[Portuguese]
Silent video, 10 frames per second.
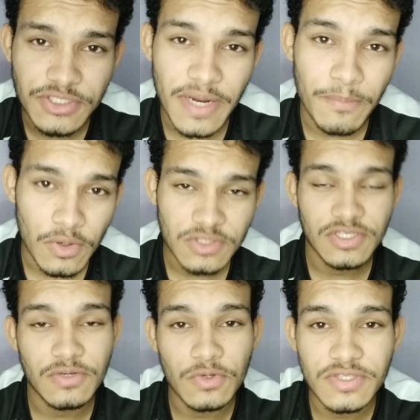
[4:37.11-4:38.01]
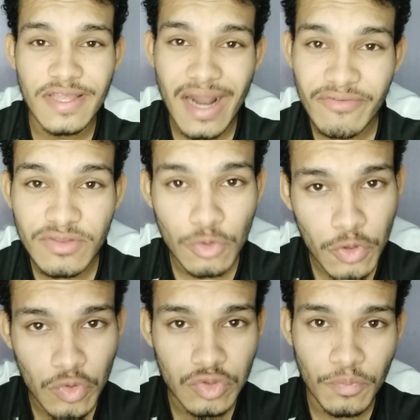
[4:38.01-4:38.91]
já pode se considerar
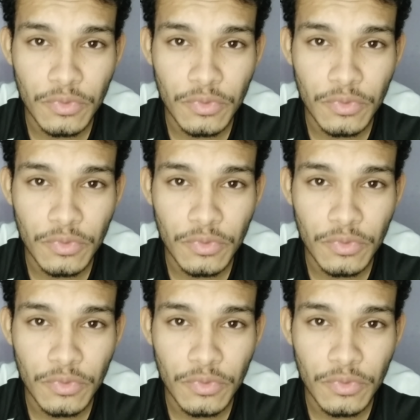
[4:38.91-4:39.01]
vitorioso,